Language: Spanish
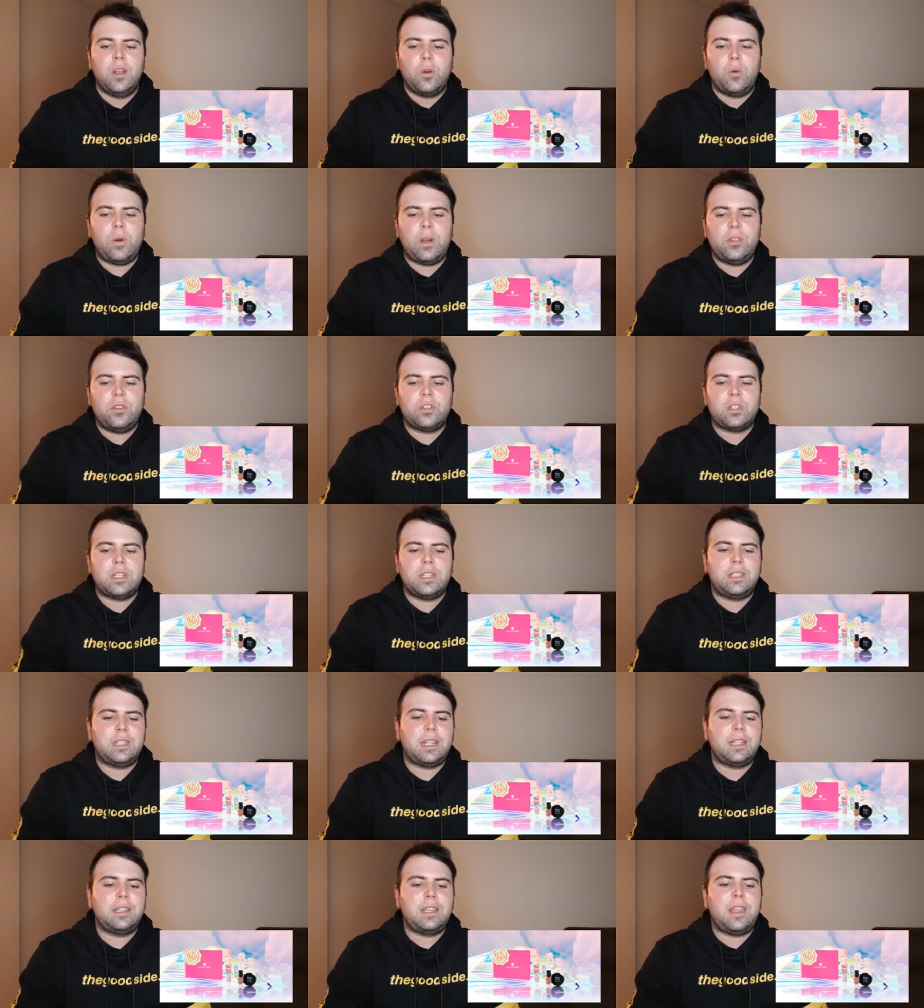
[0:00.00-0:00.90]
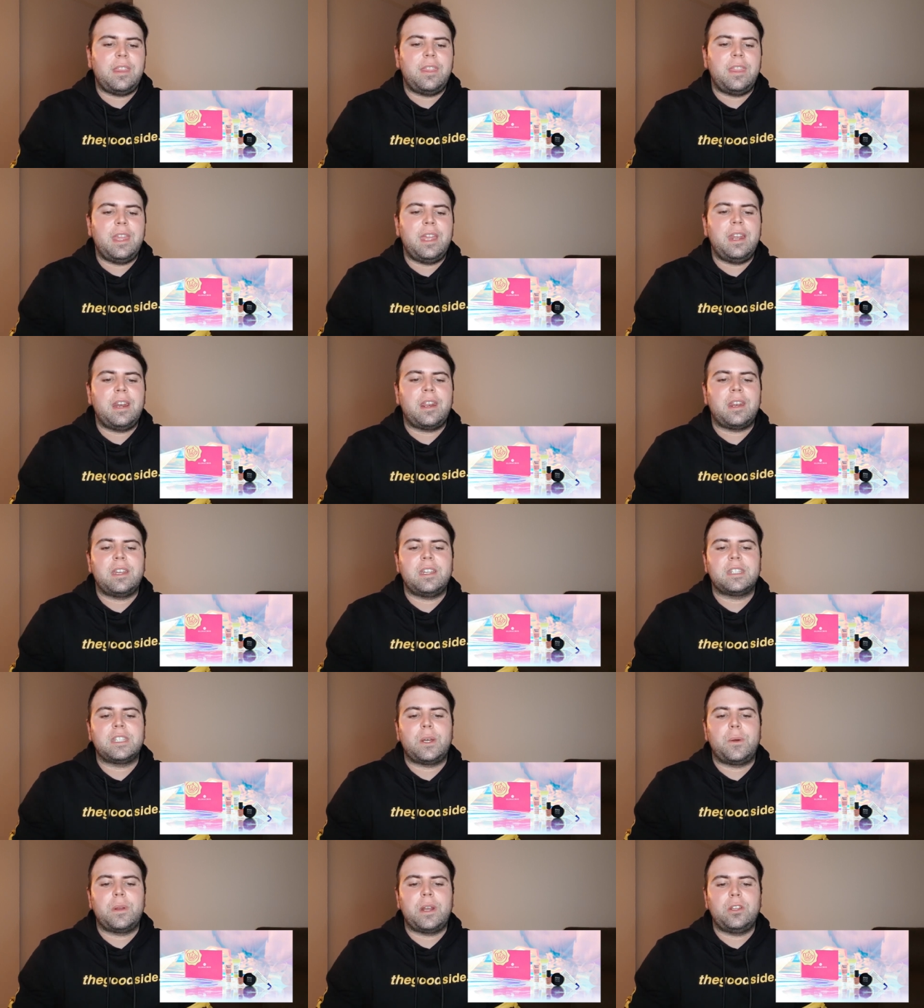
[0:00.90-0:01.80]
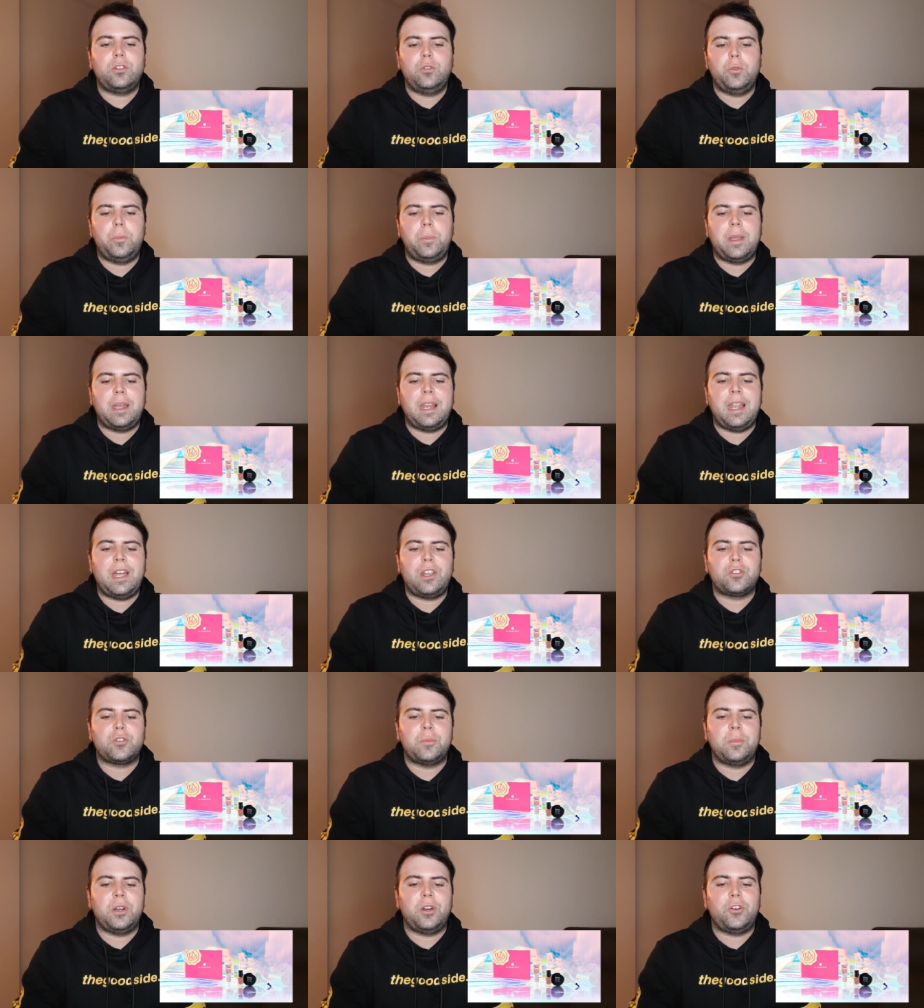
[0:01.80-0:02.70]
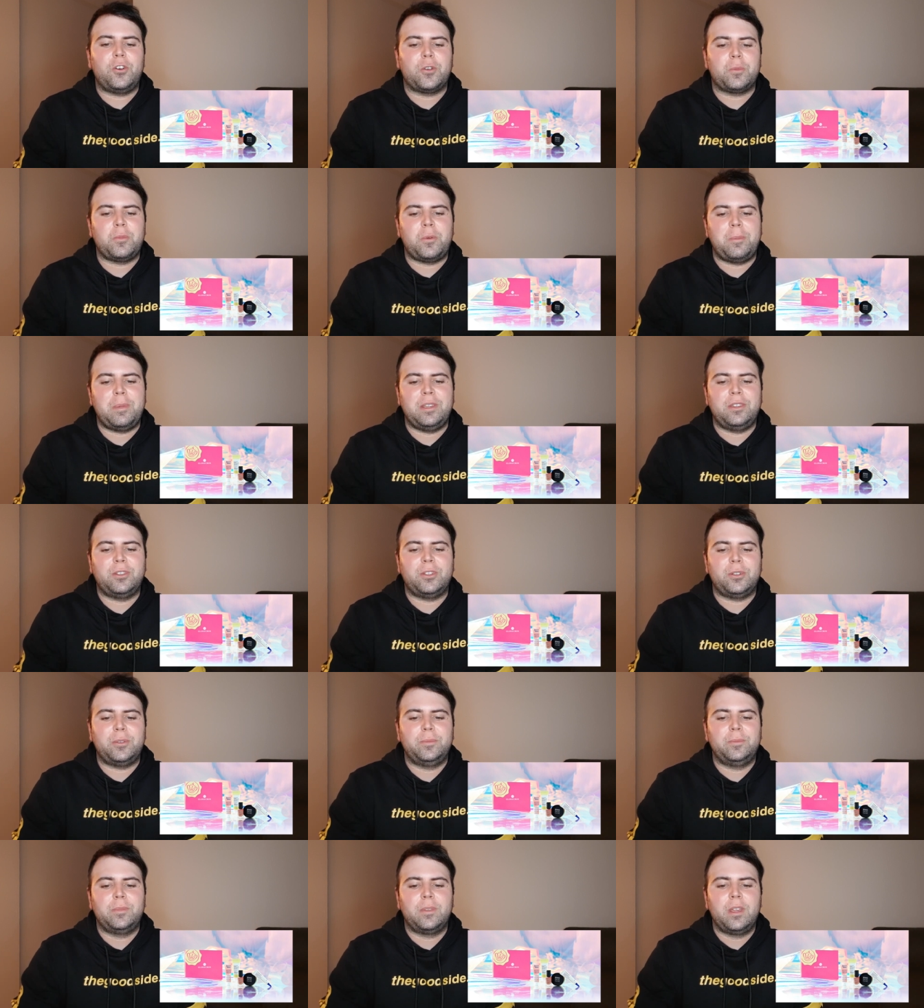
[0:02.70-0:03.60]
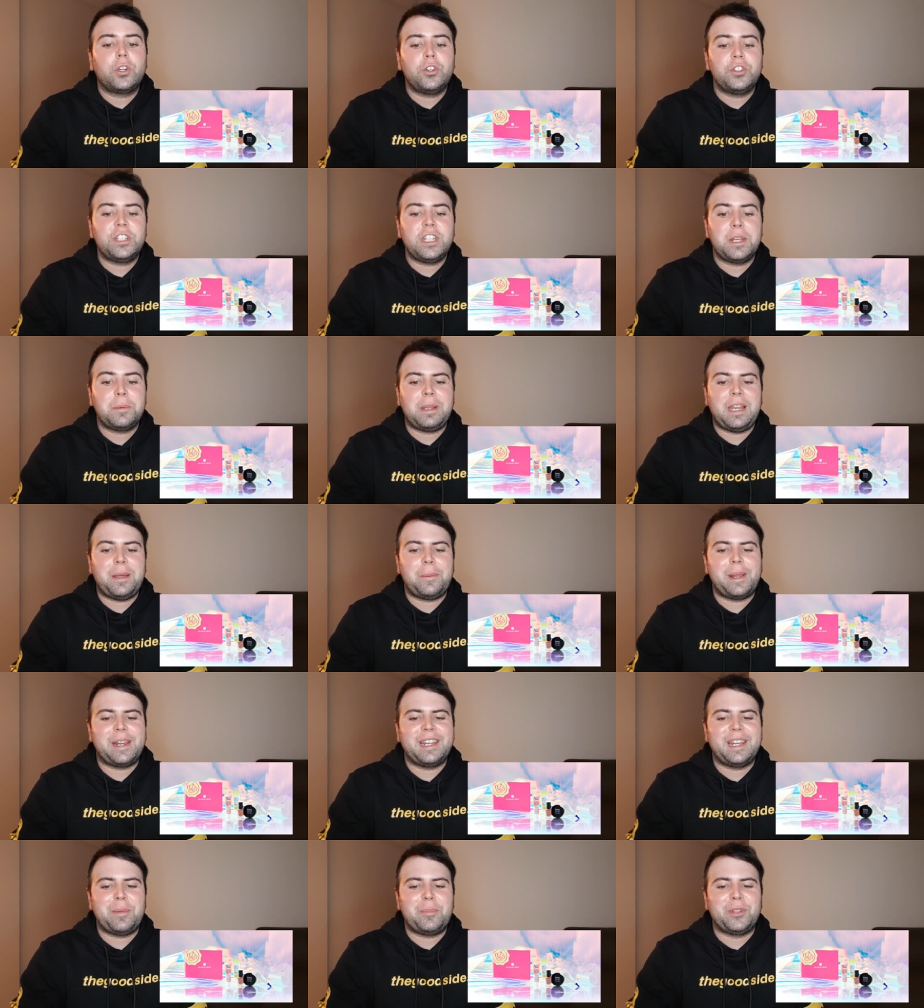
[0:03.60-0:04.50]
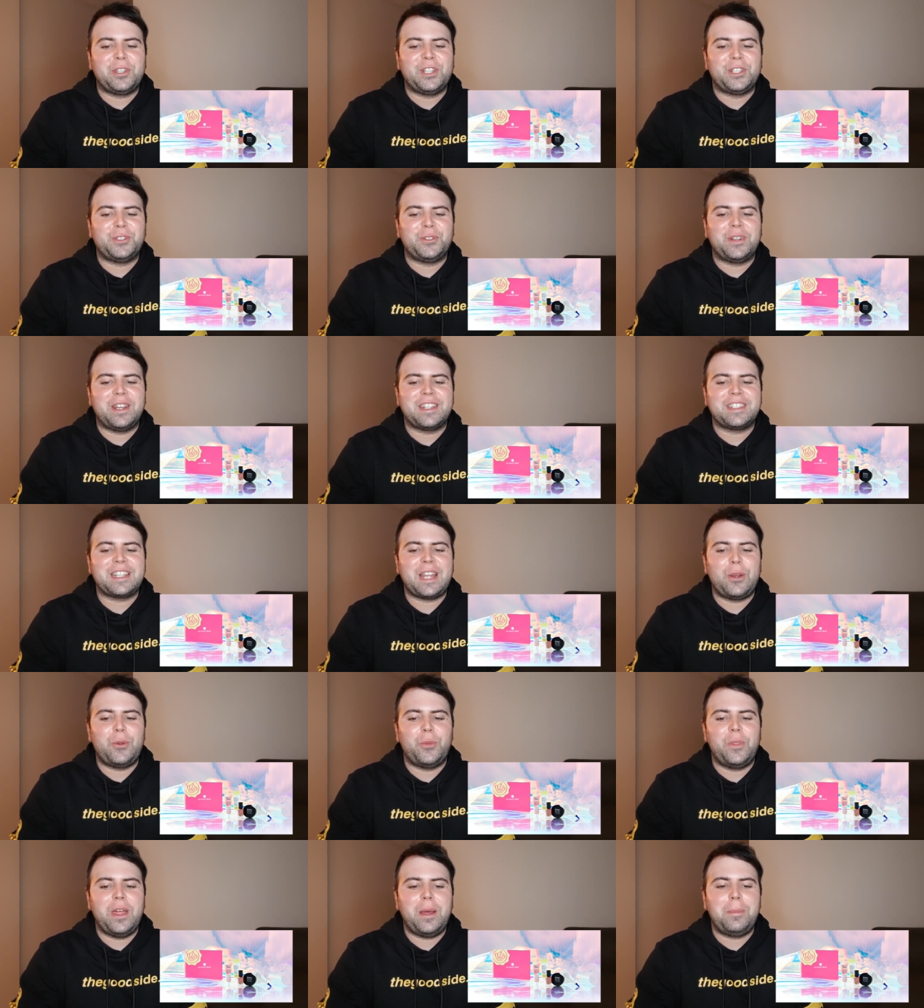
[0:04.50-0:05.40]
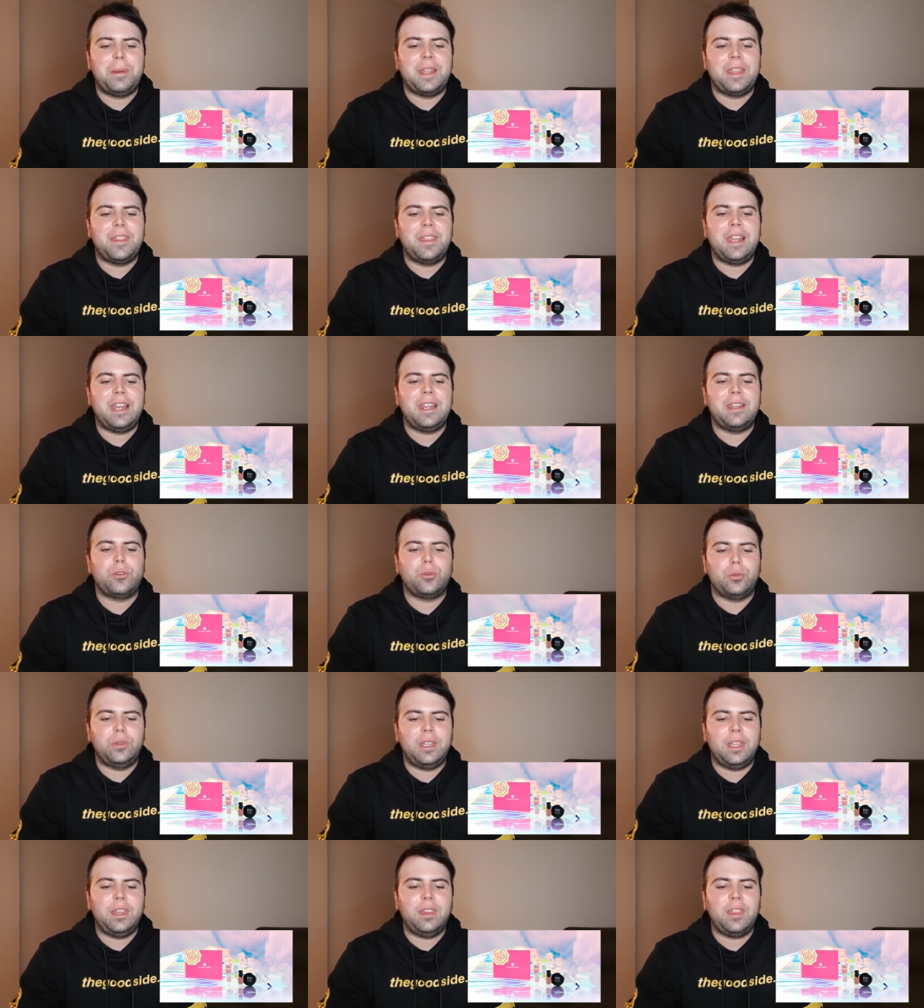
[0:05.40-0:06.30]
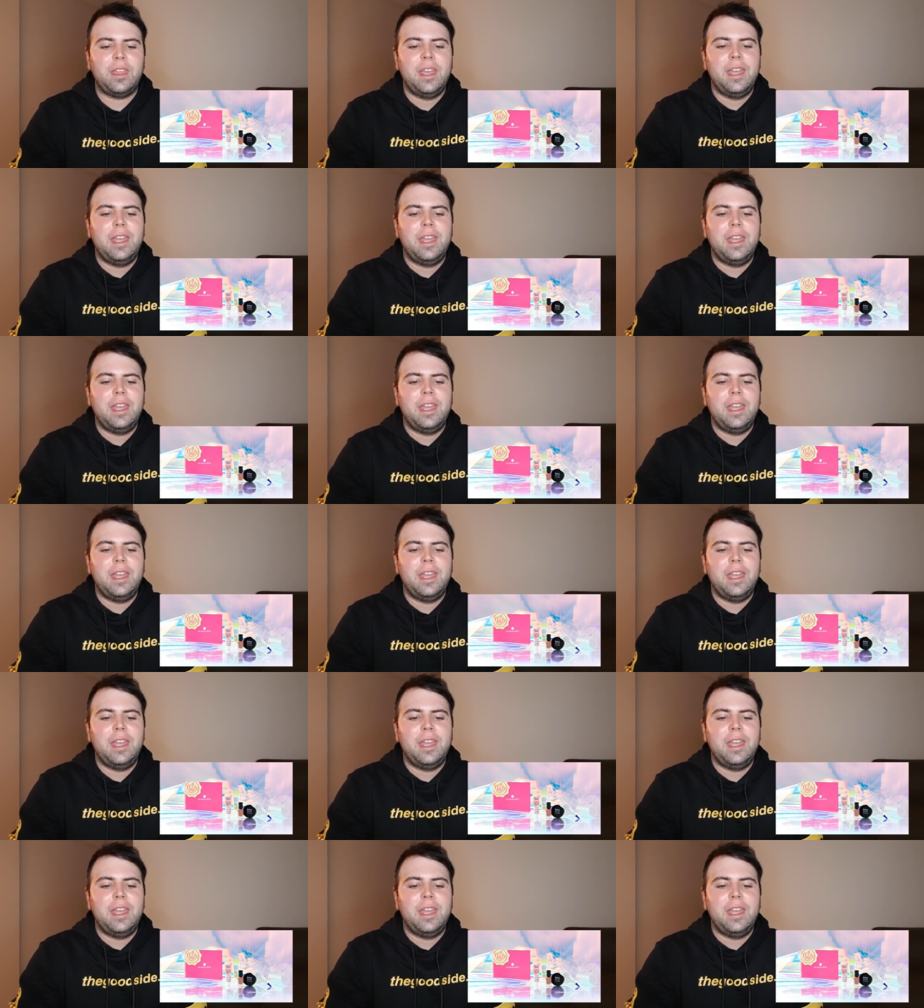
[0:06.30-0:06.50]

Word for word: cuando se trata de restaurar tu piel a su mejor momento conserva la barrera protectora saludable del tu tez